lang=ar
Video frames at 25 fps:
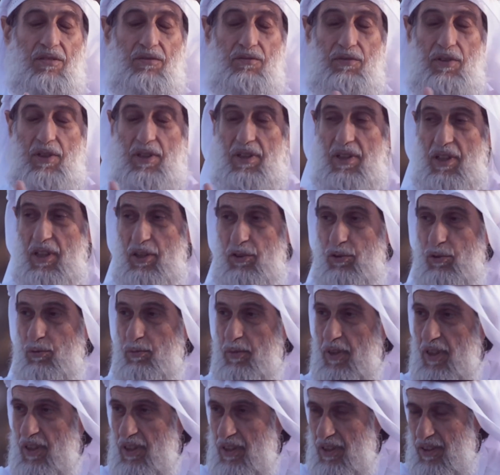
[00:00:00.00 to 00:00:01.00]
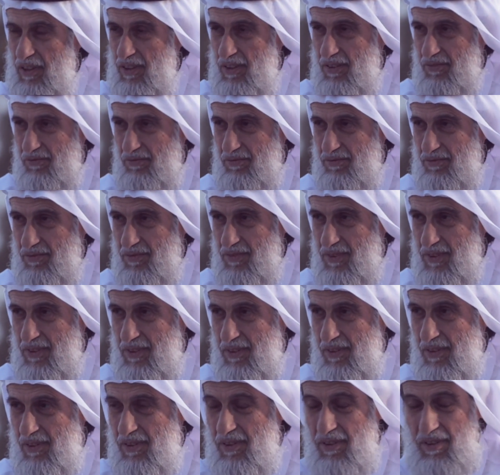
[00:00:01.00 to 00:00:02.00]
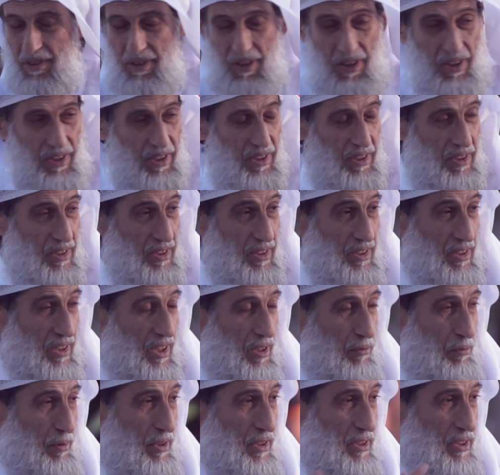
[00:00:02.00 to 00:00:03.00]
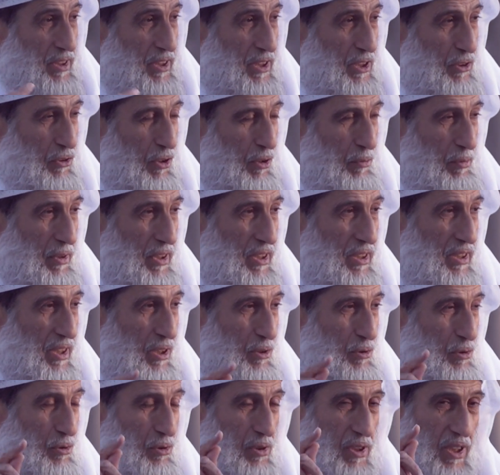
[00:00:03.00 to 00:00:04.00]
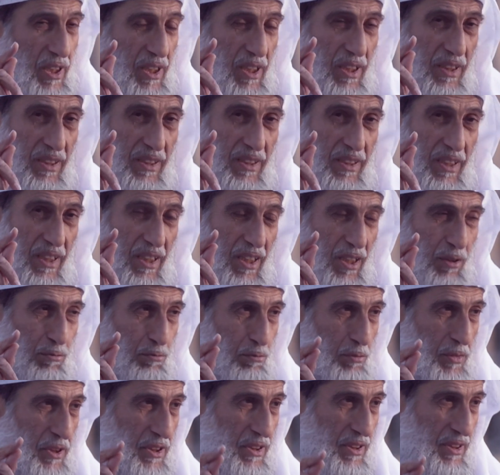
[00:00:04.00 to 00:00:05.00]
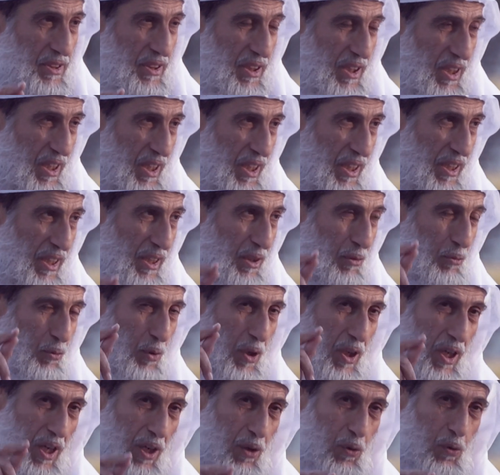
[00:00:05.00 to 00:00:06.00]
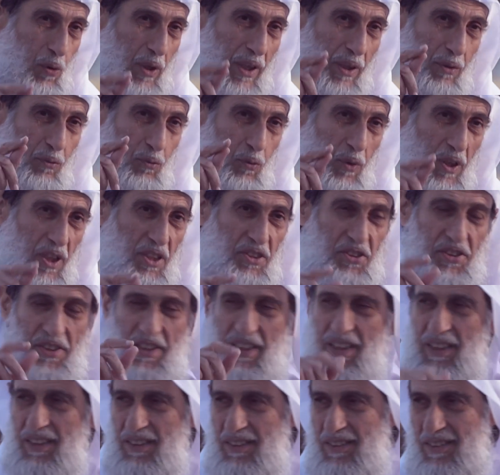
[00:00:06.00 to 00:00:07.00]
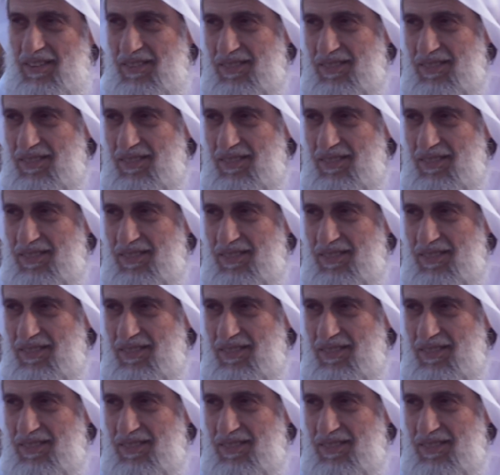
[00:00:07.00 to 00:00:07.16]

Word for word: فقالوا ما لك قال إن بيني وبينه لخندقا من نار وهولا وأجنحة